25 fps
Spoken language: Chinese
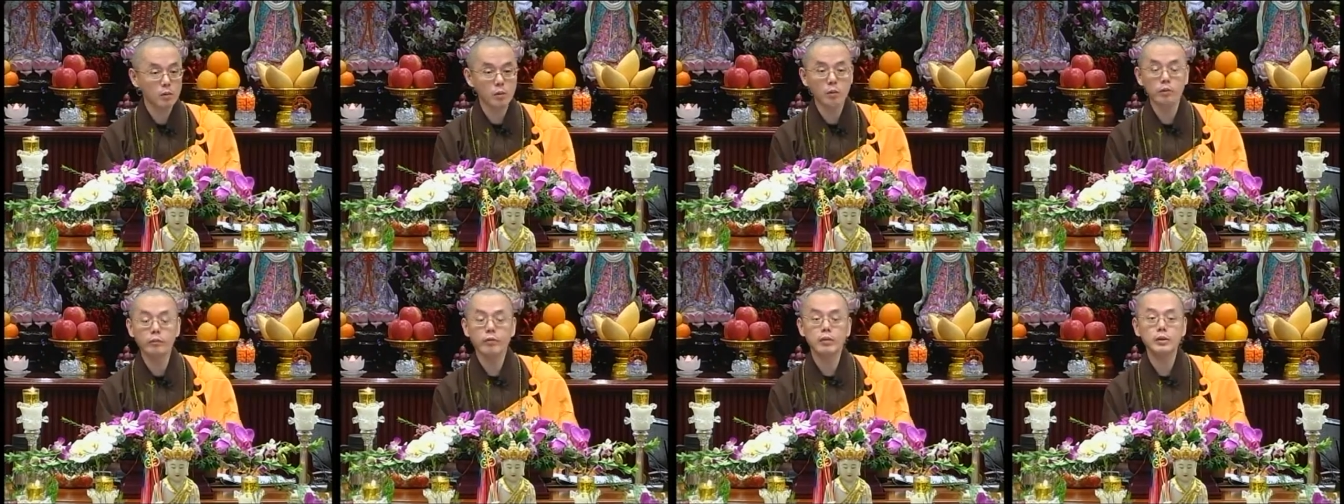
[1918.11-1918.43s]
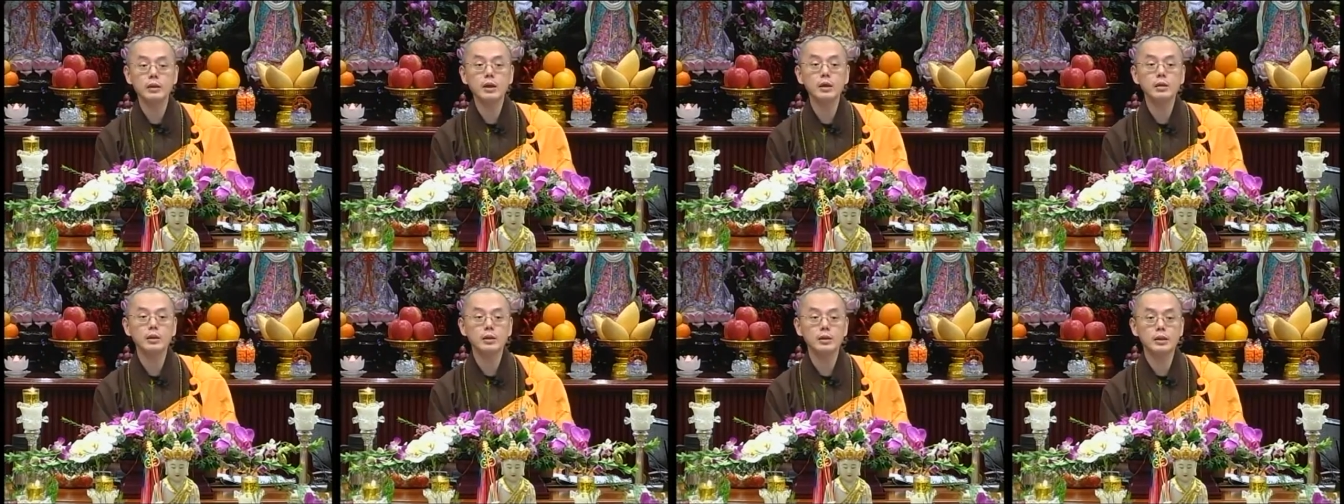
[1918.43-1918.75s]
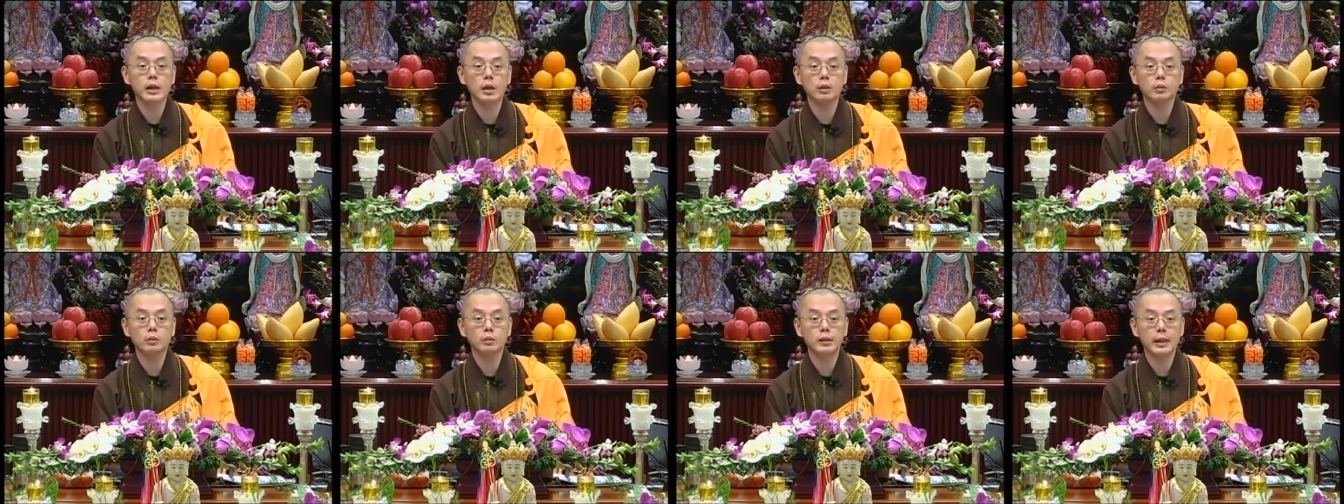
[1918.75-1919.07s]
从佛教的
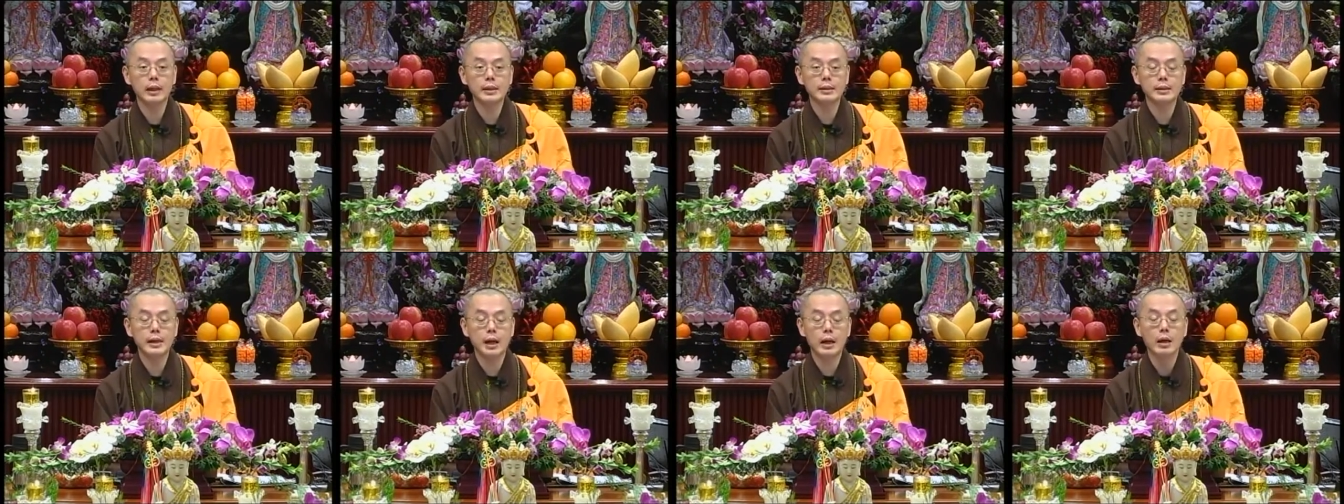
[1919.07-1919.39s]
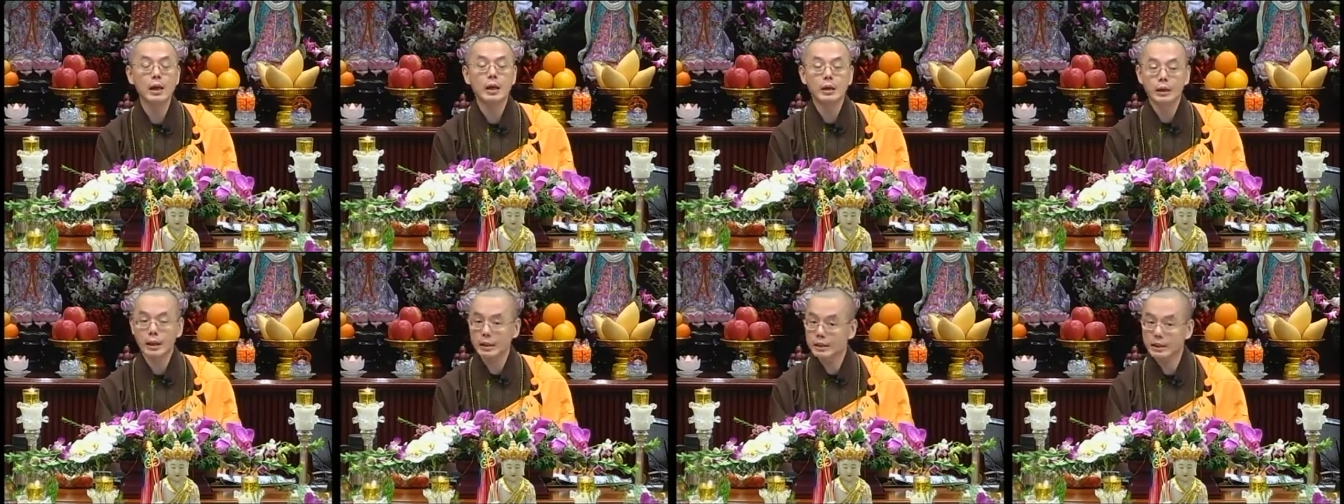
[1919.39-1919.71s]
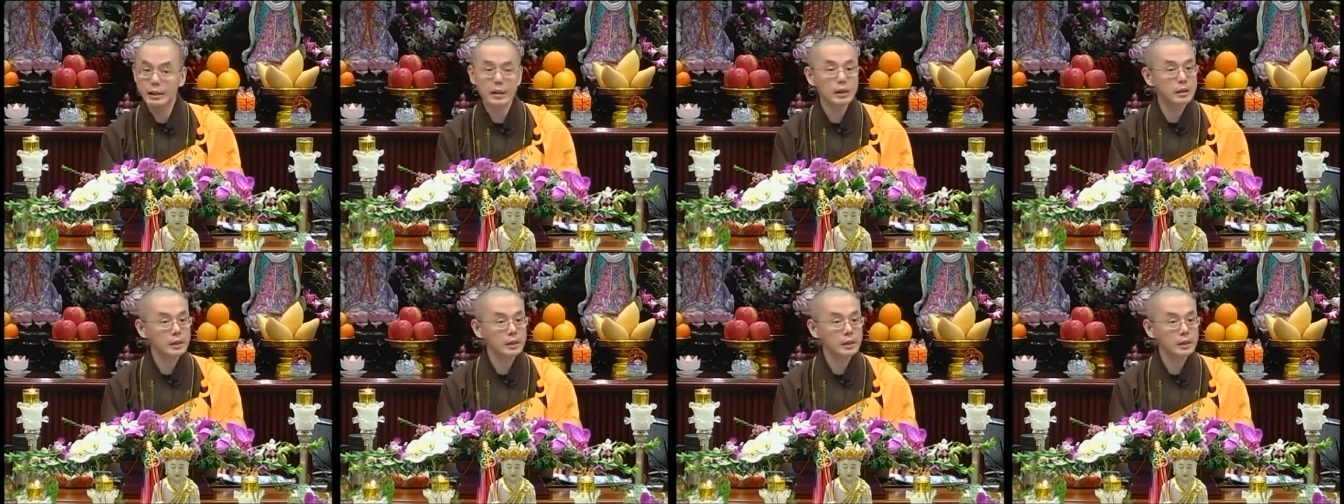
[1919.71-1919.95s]
角度来讲，他真的